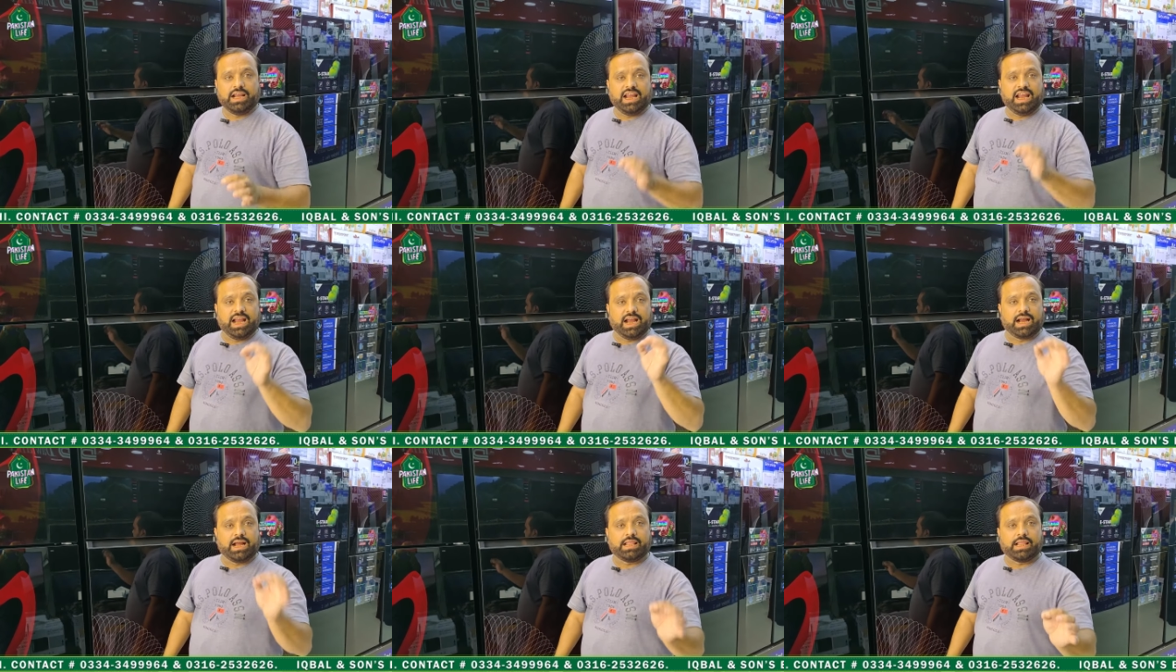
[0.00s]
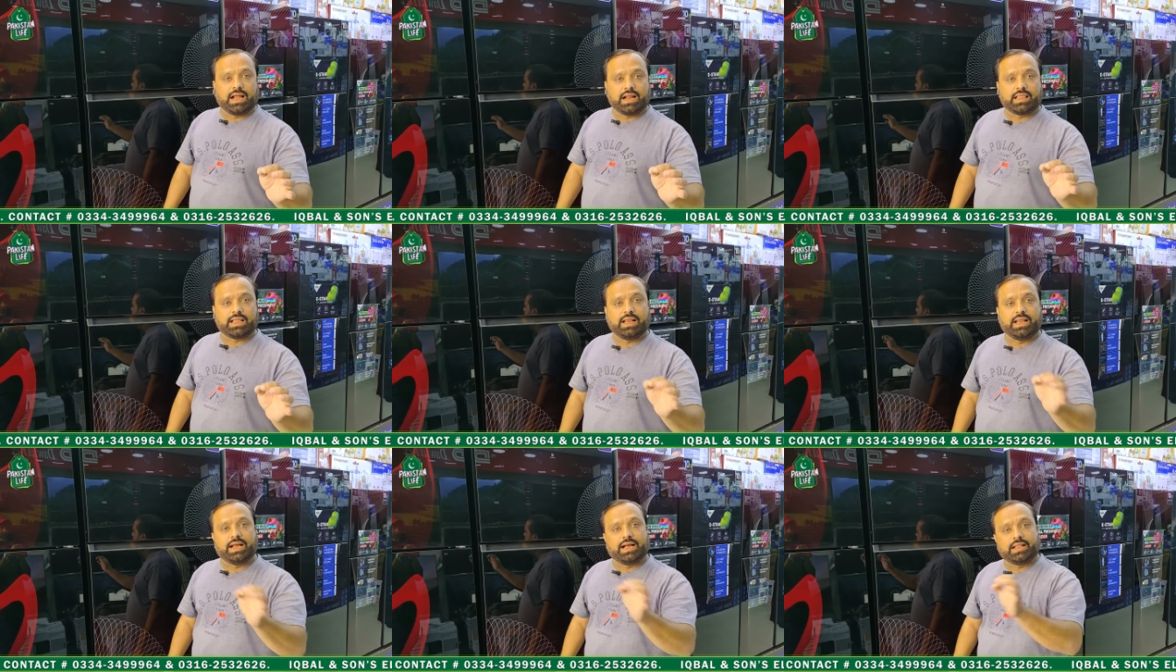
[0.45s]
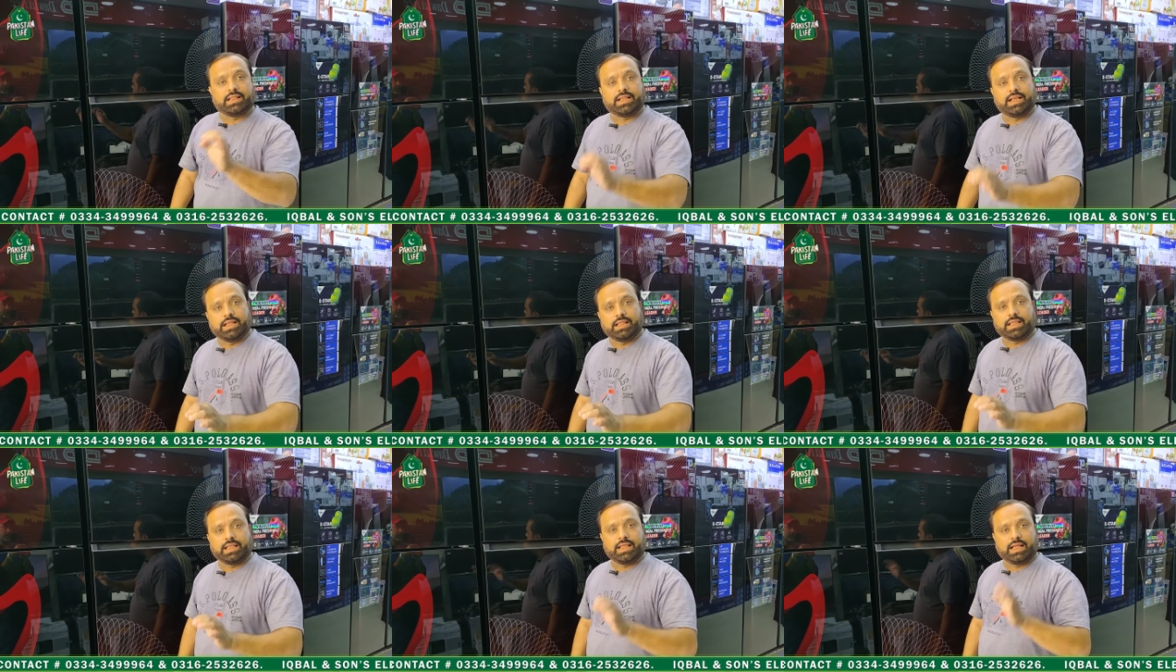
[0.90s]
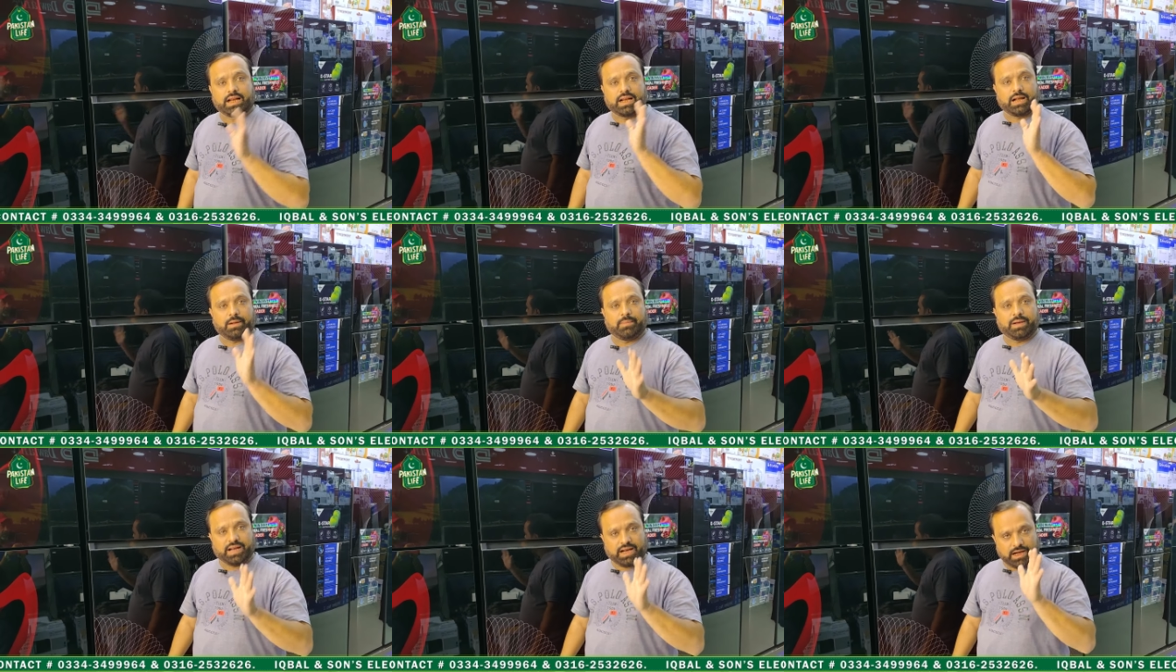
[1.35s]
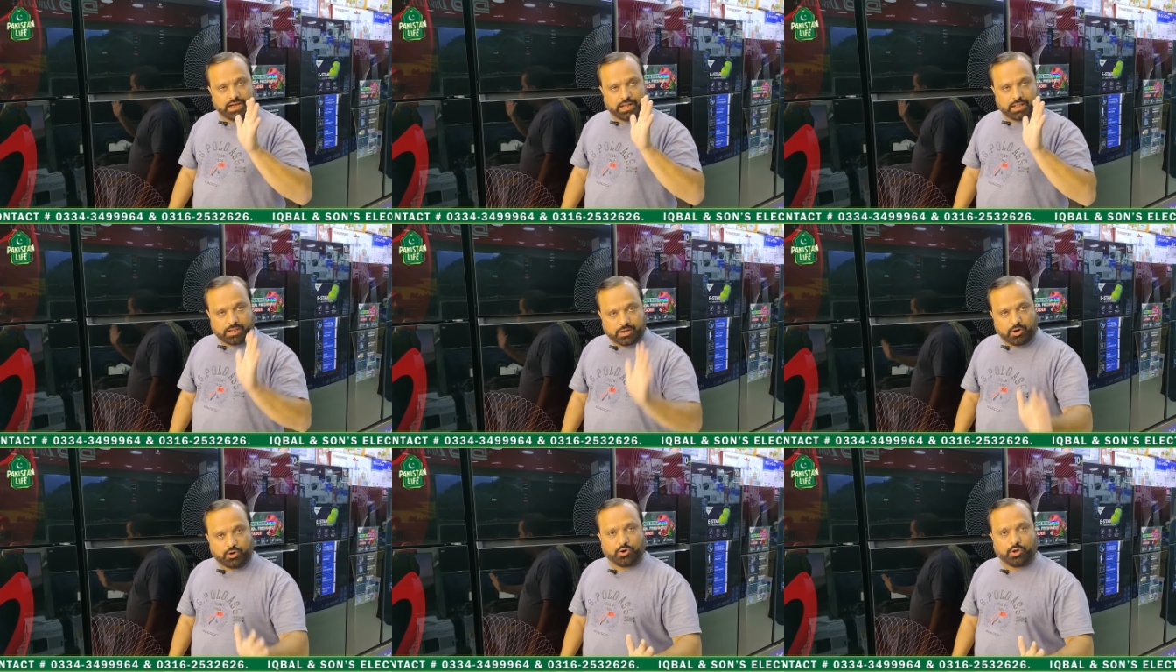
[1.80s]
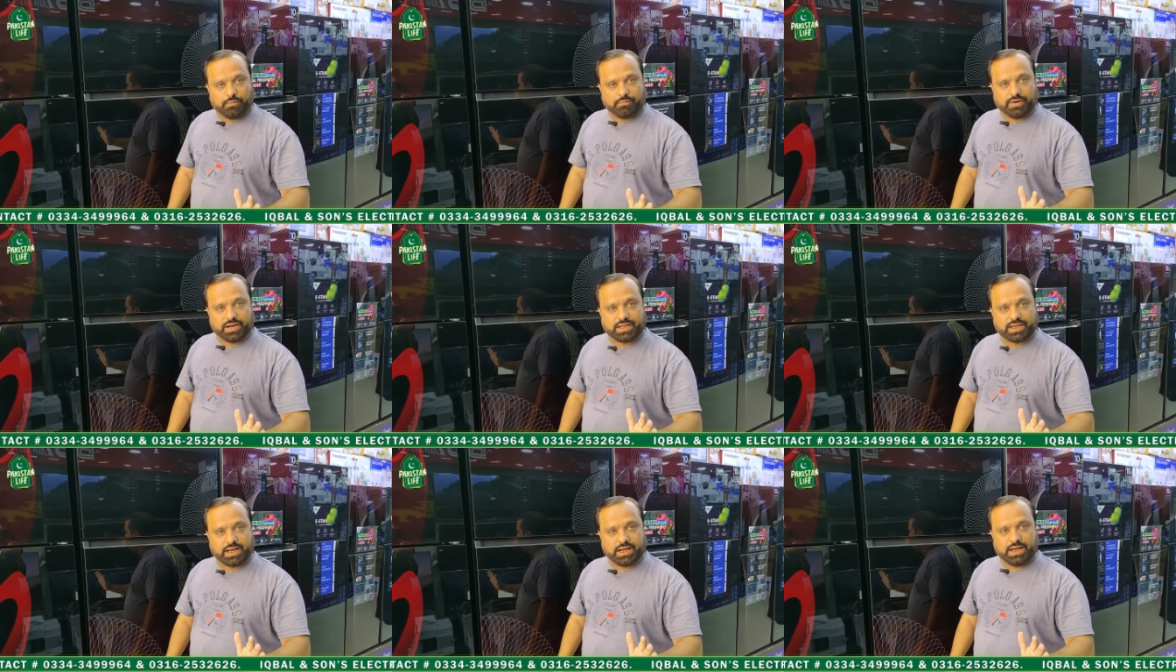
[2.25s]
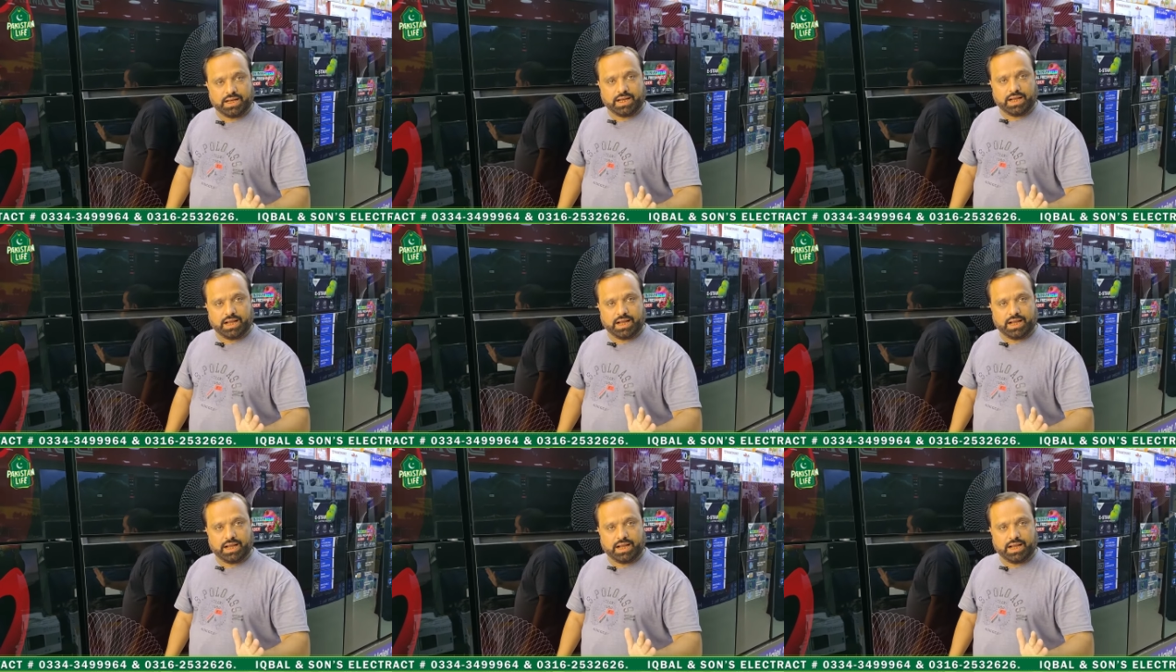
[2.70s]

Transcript: एक हज़ार से लेकर तीस हज़ार का हमारा डिस्काउंट ऑफर चल रही